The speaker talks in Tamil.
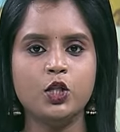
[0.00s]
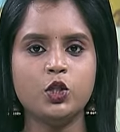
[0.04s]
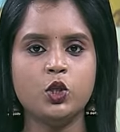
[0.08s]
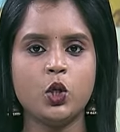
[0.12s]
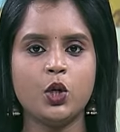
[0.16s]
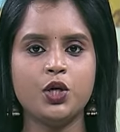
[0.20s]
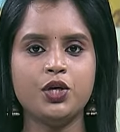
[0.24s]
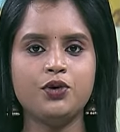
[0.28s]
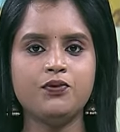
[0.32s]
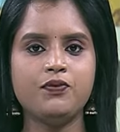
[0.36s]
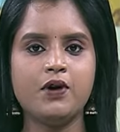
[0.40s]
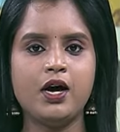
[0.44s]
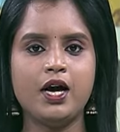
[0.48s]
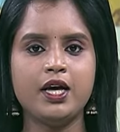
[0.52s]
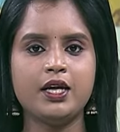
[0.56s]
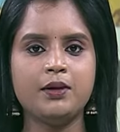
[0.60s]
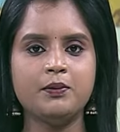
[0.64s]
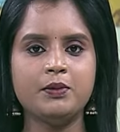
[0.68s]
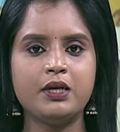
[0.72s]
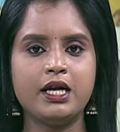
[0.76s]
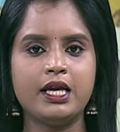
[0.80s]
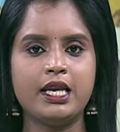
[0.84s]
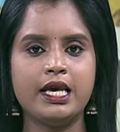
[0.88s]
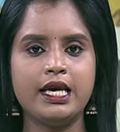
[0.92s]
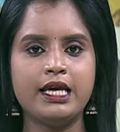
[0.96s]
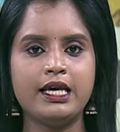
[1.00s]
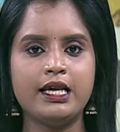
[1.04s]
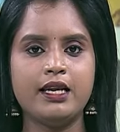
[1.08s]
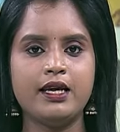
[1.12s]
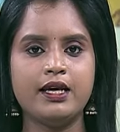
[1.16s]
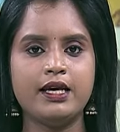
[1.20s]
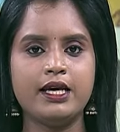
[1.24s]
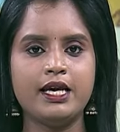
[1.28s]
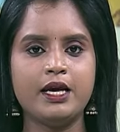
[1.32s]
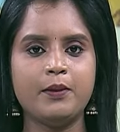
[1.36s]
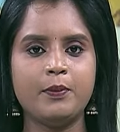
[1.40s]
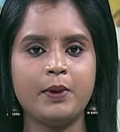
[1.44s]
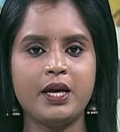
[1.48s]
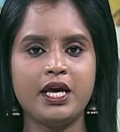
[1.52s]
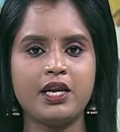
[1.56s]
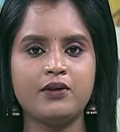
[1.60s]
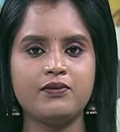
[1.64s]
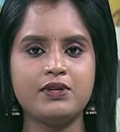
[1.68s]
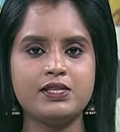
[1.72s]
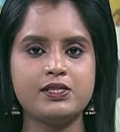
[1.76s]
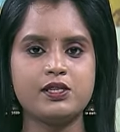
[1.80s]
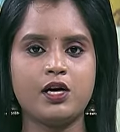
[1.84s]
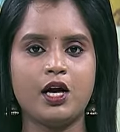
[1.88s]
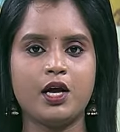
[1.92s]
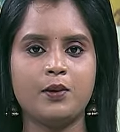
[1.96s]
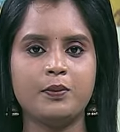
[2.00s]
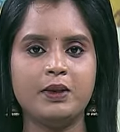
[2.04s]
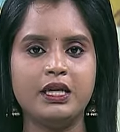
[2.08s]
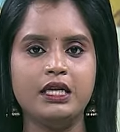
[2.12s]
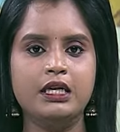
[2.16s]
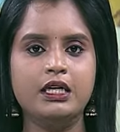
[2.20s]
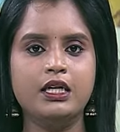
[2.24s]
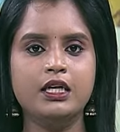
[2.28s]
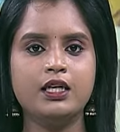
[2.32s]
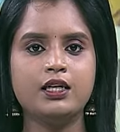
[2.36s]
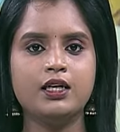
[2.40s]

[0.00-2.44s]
தொடுவானம் கலை இலக்கிய பேரவை சார்பில்